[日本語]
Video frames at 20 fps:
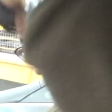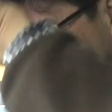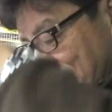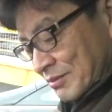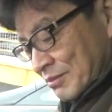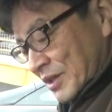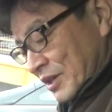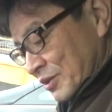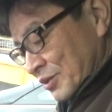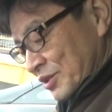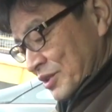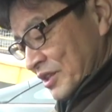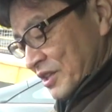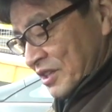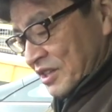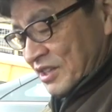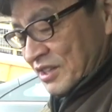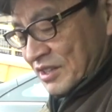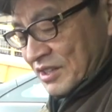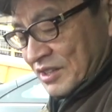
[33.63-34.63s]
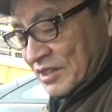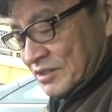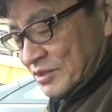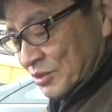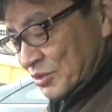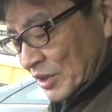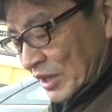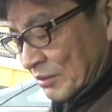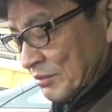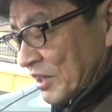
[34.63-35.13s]
まあこれ、
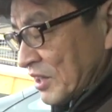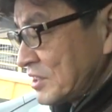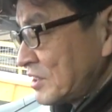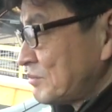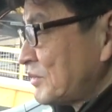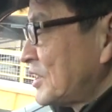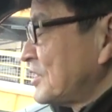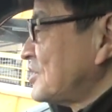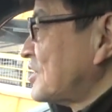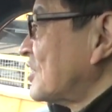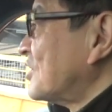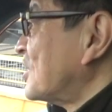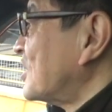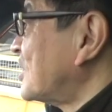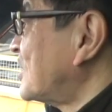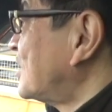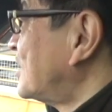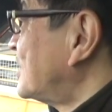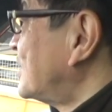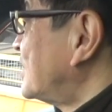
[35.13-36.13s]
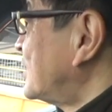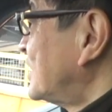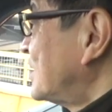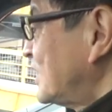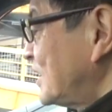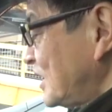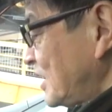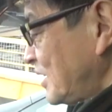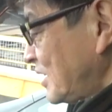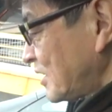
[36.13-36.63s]
ちょっと幅狭いんでね、
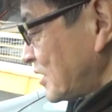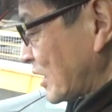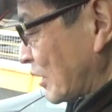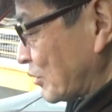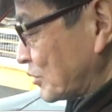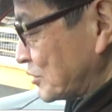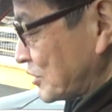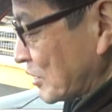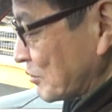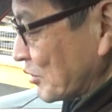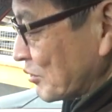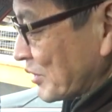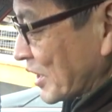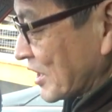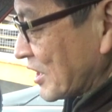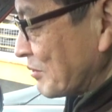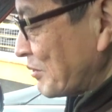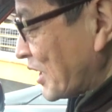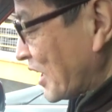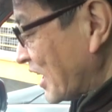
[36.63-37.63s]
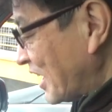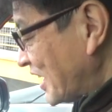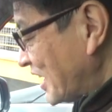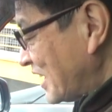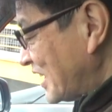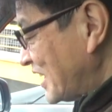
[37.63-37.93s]
タオルでも巻けば、